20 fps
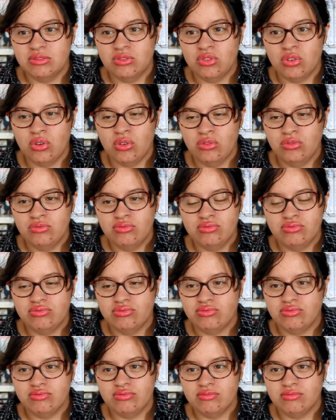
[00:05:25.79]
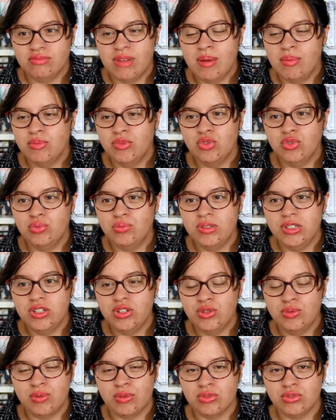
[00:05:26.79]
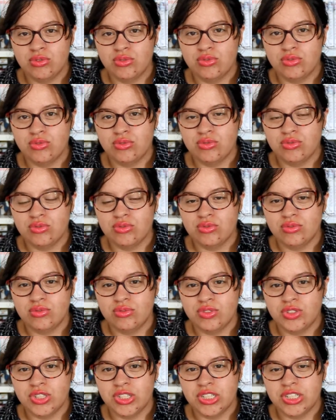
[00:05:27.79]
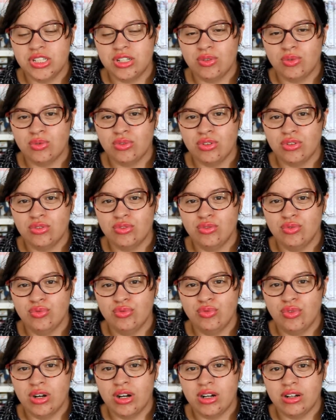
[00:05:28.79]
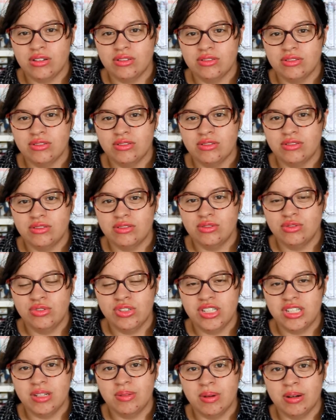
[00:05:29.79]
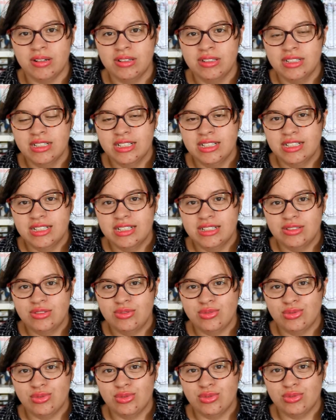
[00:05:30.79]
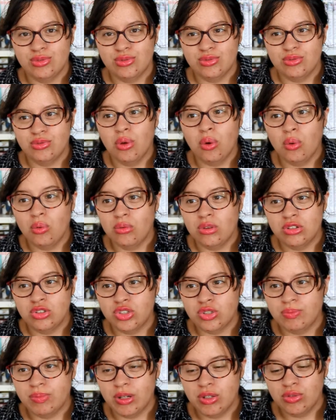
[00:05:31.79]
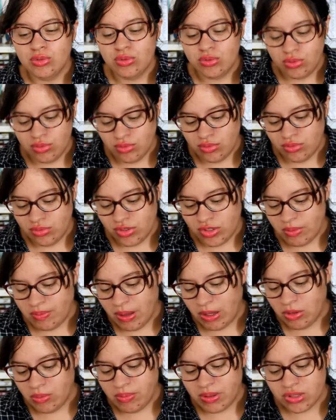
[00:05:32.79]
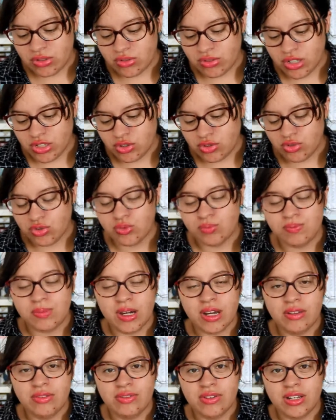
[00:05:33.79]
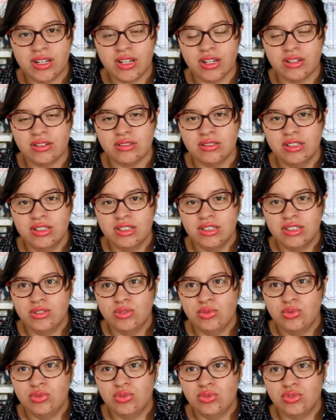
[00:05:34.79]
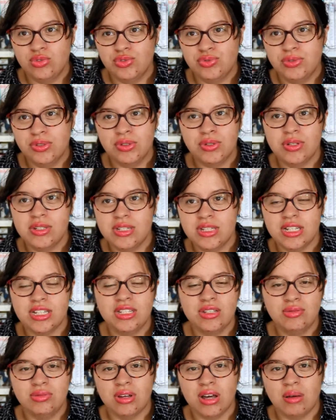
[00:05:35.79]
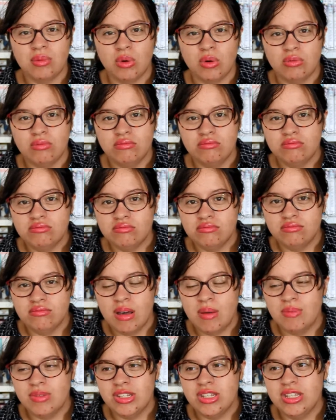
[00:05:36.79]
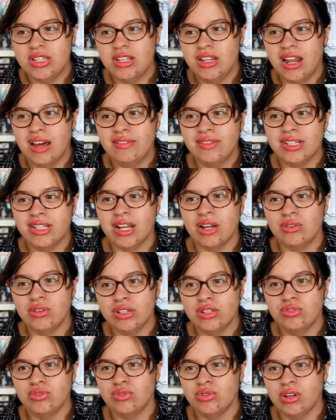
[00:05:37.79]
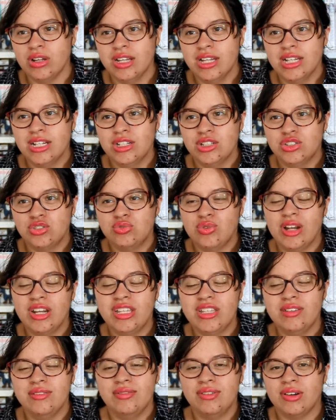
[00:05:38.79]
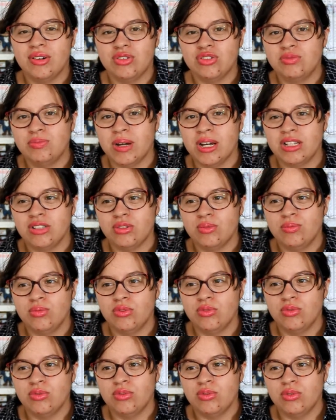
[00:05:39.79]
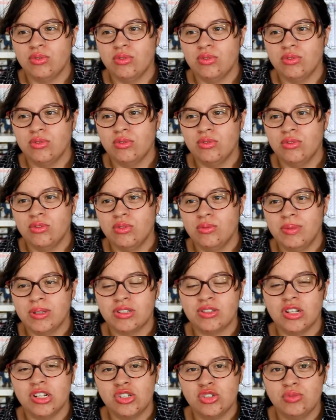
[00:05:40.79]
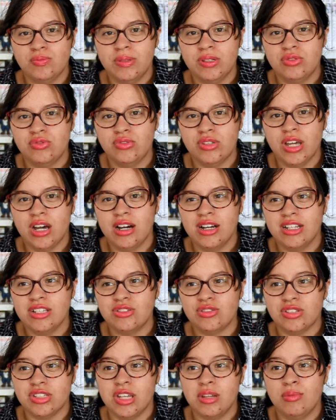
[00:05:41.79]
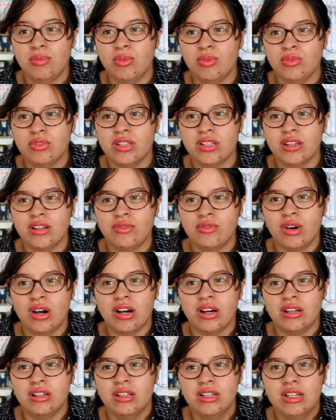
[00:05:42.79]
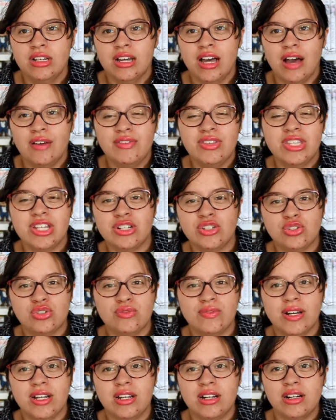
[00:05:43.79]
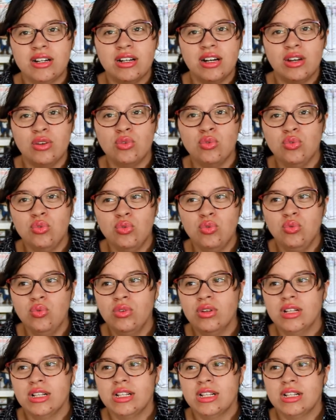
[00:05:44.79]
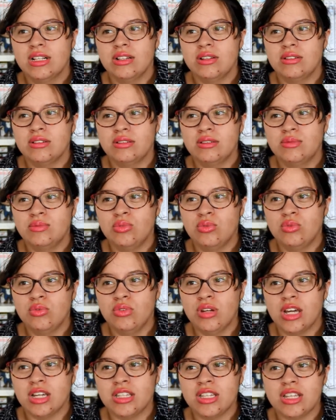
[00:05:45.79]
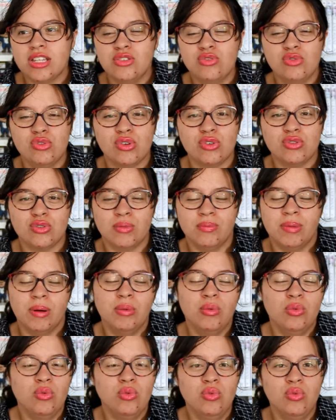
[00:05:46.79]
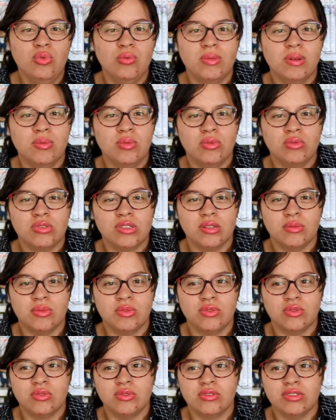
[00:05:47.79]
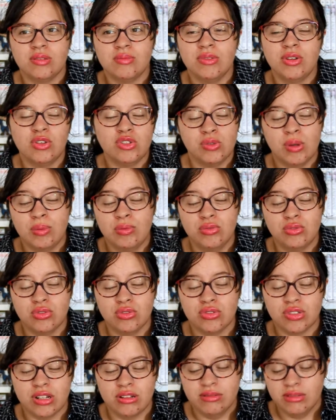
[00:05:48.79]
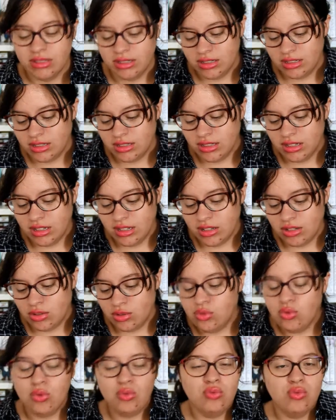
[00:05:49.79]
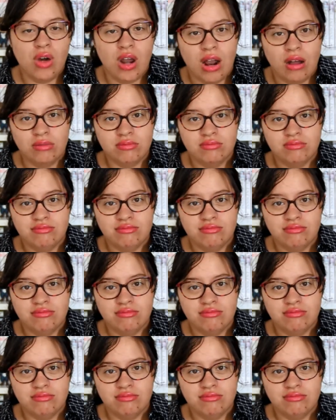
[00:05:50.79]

non, même Dobby, je pense que j'ai été contente de le voir au cinéma. Donc euh, non, là j'ai pas de j'ai pas de personnage que je préfère ou que je visualisais différemment. Même si là avec la relecture, je vois les différences. Par exemple, euh, le personnage de Pétunia, elle est censée être blonde et avoir un visage chevalin, un long cou. Euh, bon, l'actrice lui ressemble pas beaucoup, mais bon, ça me, ça me dérange pas plus que ça. Donc voilà.